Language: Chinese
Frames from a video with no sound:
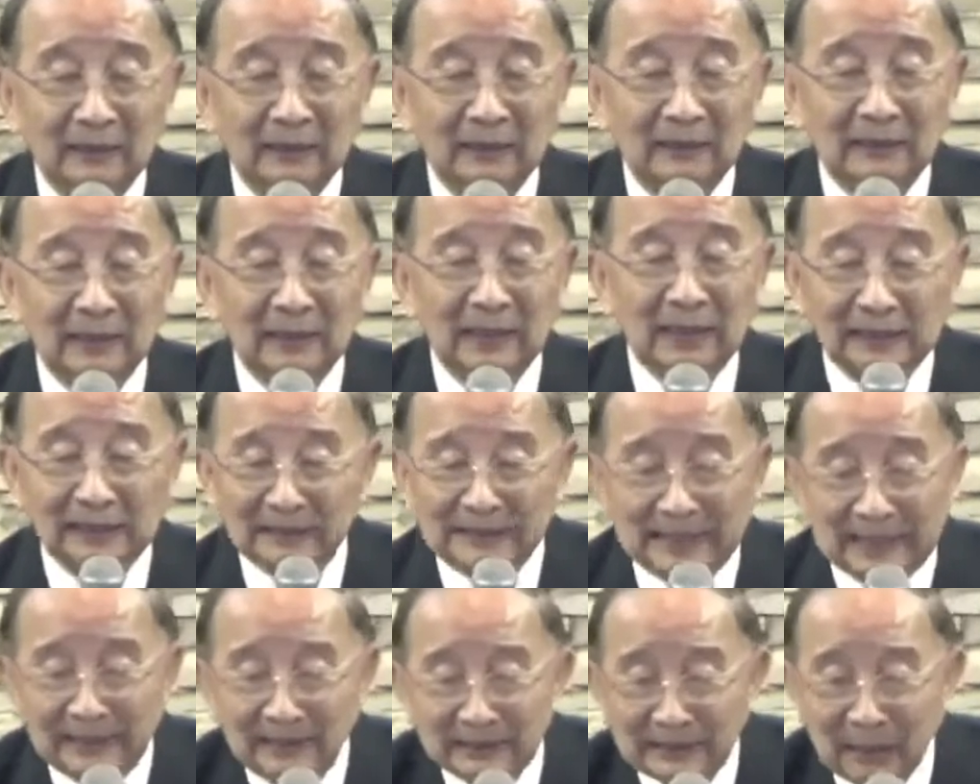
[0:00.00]
你看
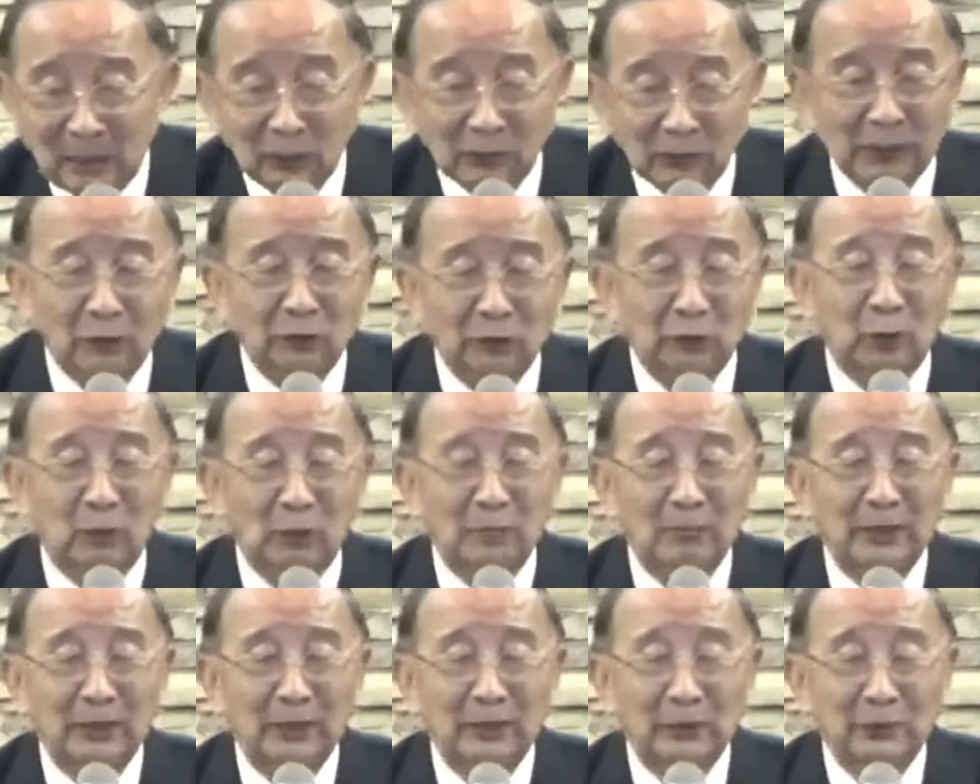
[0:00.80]
连祷告都
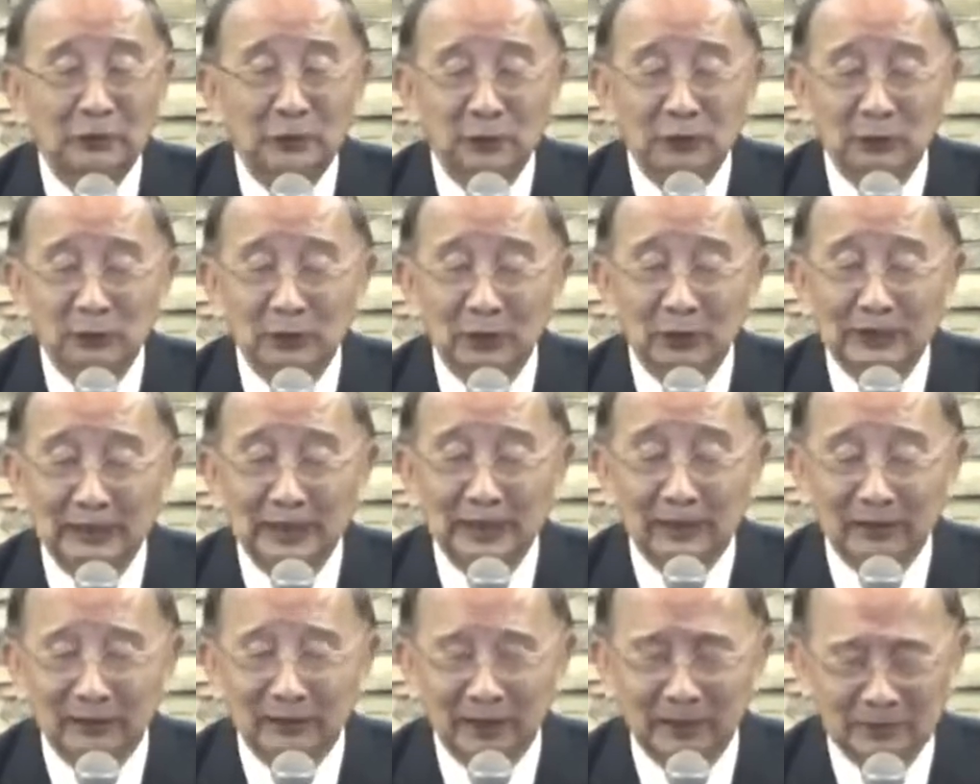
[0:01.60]
没有就睡
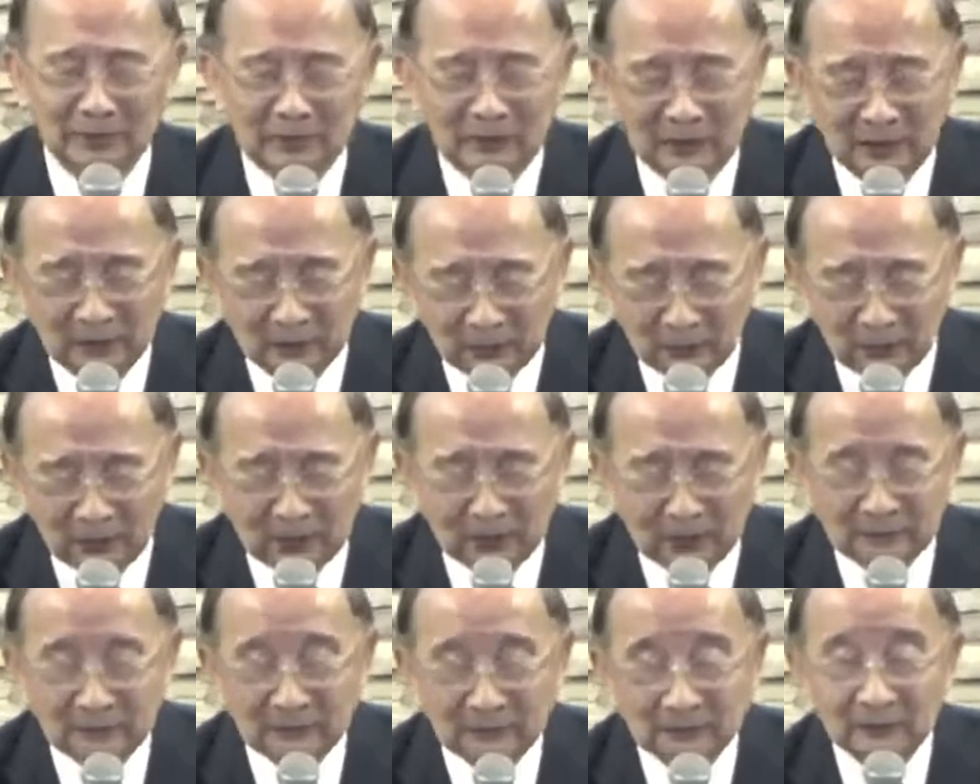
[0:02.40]
觉了。”哇，
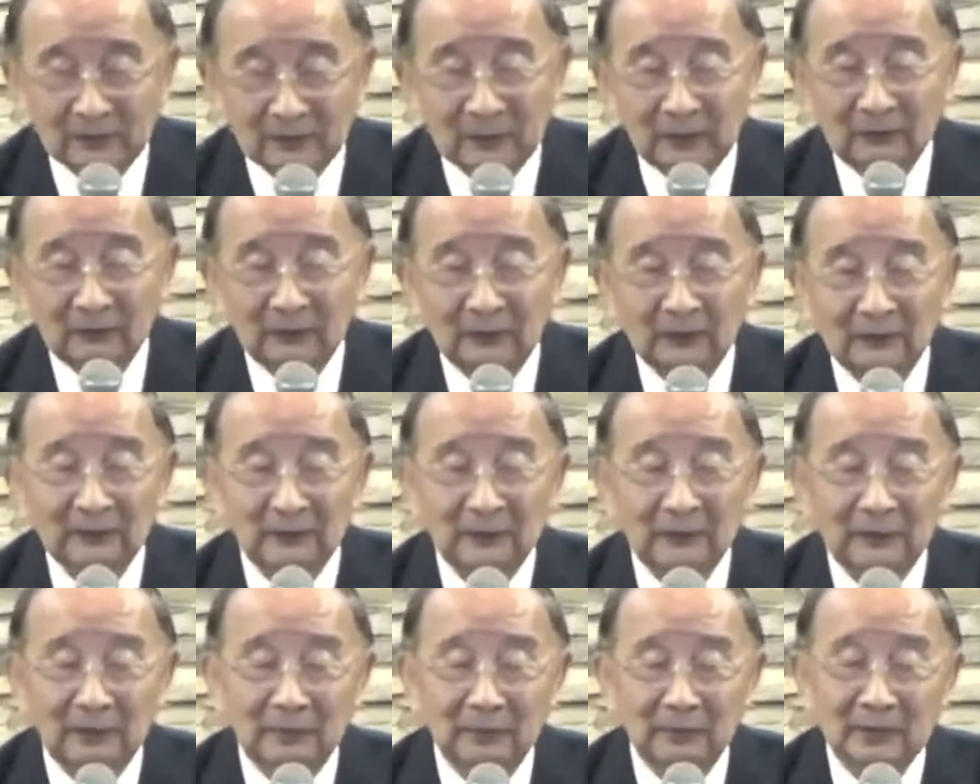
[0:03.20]

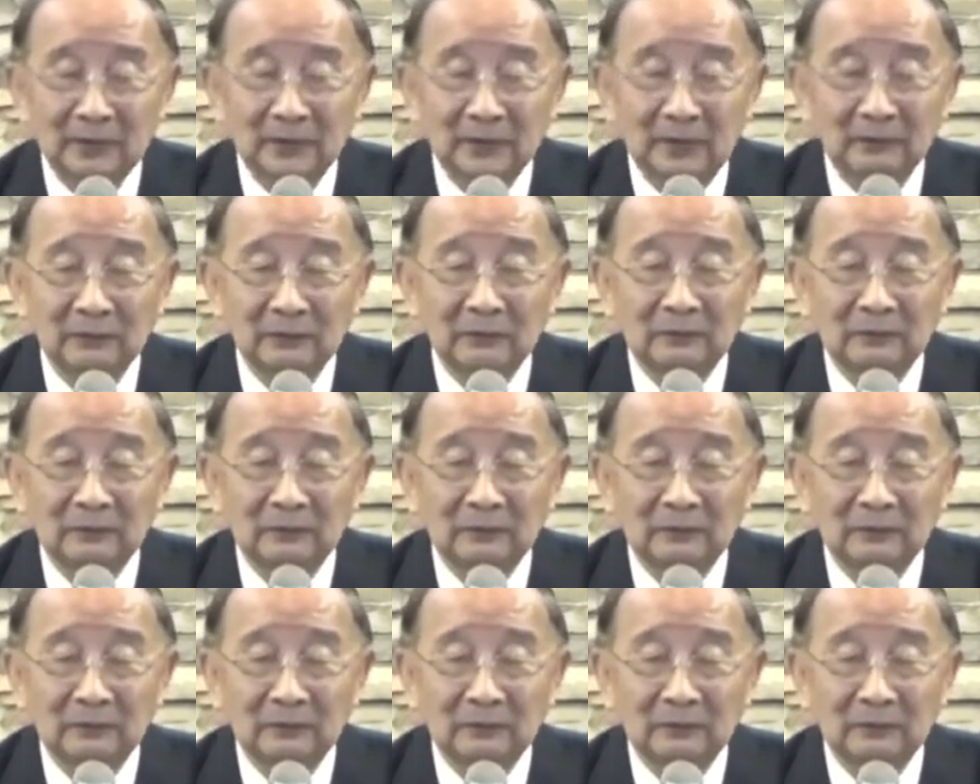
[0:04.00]
他们讲。